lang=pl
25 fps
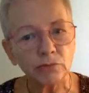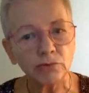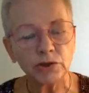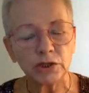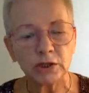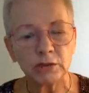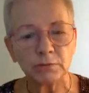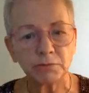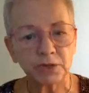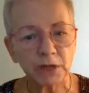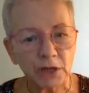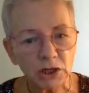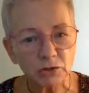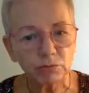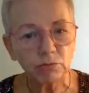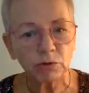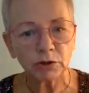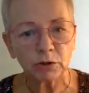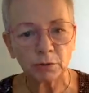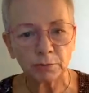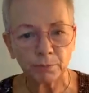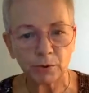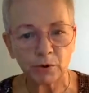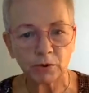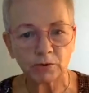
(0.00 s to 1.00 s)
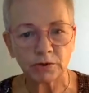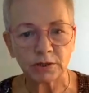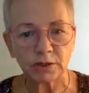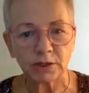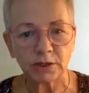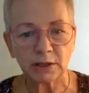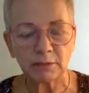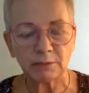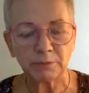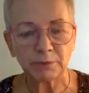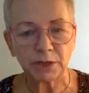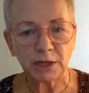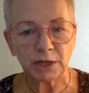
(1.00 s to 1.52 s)
setek ludzi
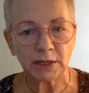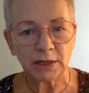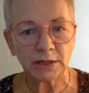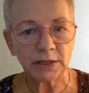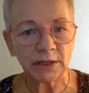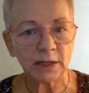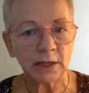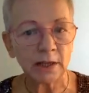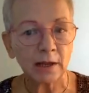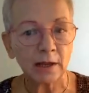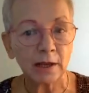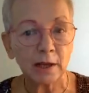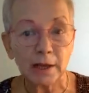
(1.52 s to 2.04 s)
przeszło do Polski